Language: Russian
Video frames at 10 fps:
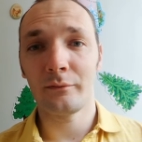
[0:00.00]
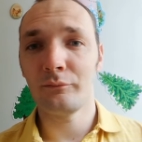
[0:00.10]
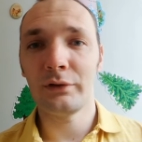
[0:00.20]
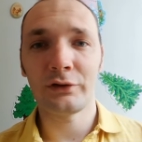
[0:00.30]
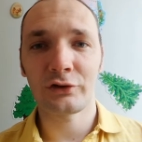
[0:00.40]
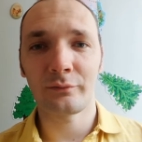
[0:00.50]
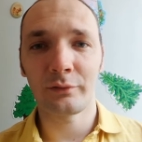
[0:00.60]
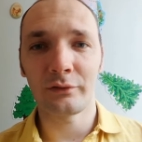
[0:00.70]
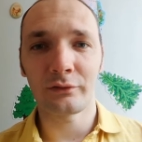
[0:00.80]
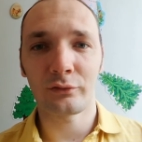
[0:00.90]
меньше
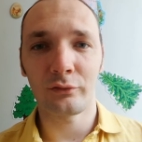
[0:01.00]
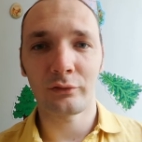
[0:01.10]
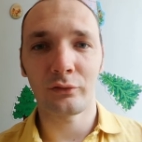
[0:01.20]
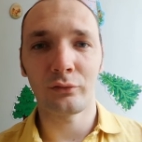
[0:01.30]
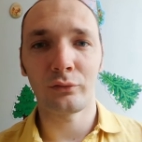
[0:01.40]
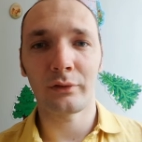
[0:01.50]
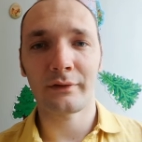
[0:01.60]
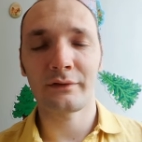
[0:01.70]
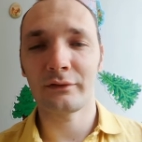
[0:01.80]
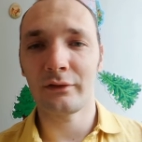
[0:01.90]
было только у
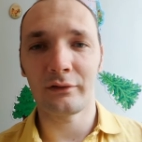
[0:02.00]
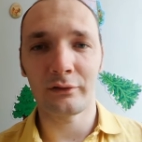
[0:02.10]
Арсенала,